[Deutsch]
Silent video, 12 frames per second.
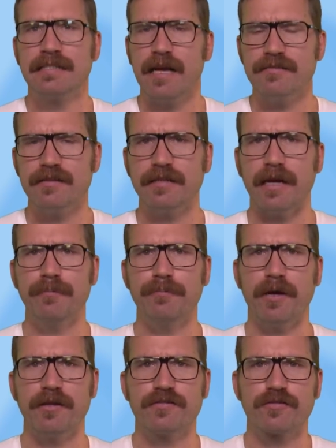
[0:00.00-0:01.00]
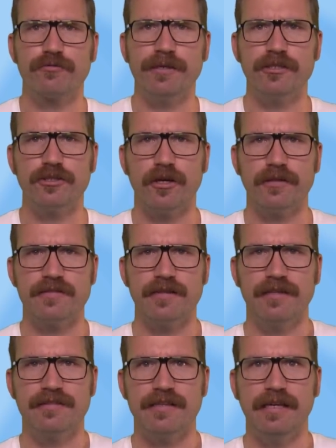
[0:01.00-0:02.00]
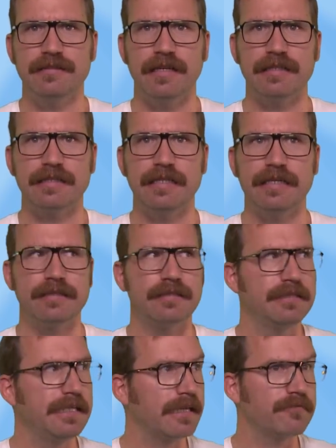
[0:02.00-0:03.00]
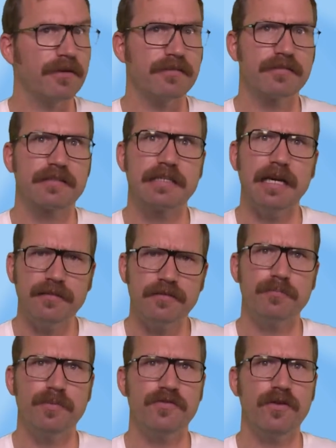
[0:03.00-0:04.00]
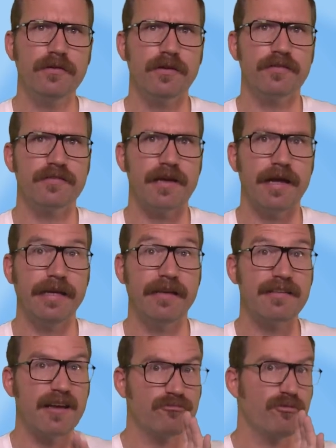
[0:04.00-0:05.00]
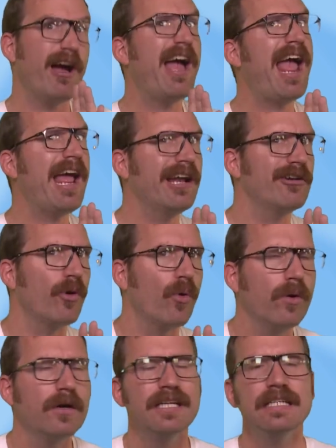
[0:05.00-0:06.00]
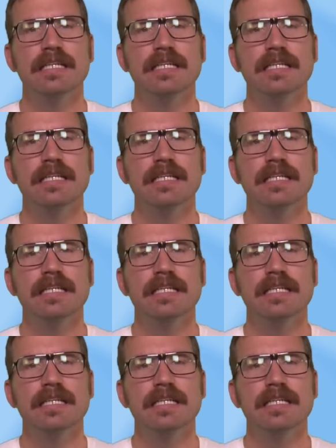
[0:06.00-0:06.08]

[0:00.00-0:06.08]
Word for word: Da sind ein paar Screenshots ins Internet geleakt, die etwas ganz Besonderes zeigen. Ich sage nur Halo.